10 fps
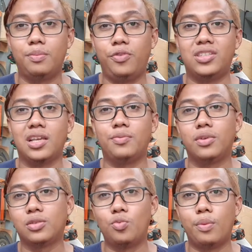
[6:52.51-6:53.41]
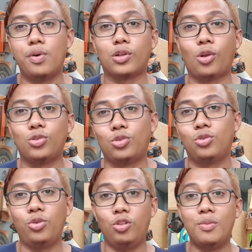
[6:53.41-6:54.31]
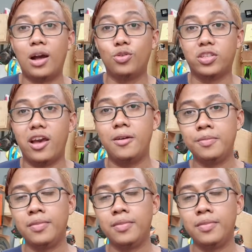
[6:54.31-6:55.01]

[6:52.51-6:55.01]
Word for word: fisik sebuah power tool itu bagus ya